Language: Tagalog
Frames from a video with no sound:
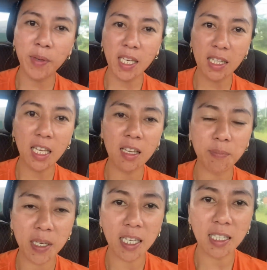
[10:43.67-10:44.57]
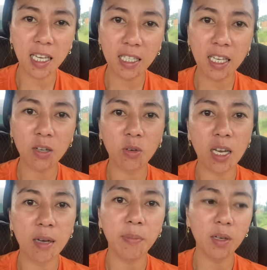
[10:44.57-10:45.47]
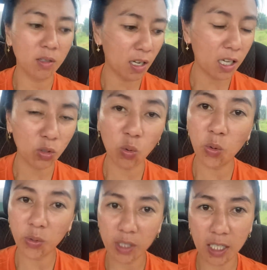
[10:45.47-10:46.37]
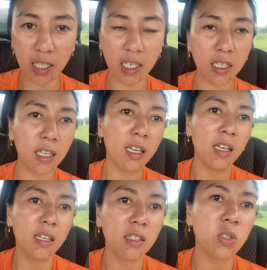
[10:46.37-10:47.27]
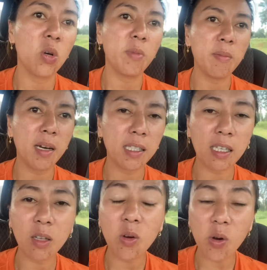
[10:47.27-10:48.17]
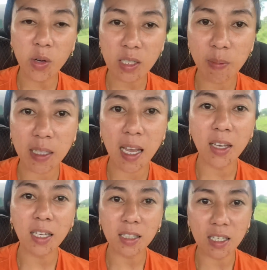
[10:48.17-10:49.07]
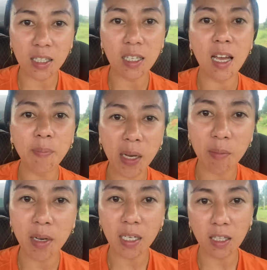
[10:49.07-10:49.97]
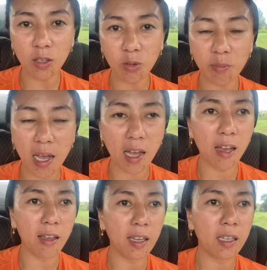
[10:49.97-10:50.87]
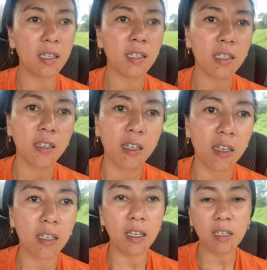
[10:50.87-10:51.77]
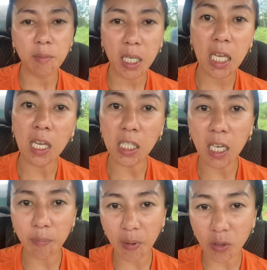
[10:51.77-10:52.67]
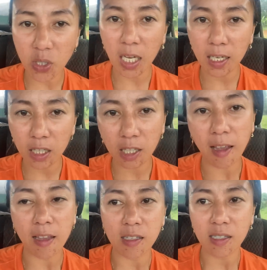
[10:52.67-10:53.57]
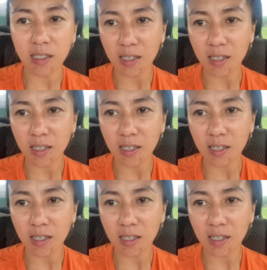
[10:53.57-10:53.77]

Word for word: pinade pinadede ko lang pero nakatulog na din. So may mga tatlong oras pa tayong natitira para marating yung bahay. Mag-iidlip ako saglit guys.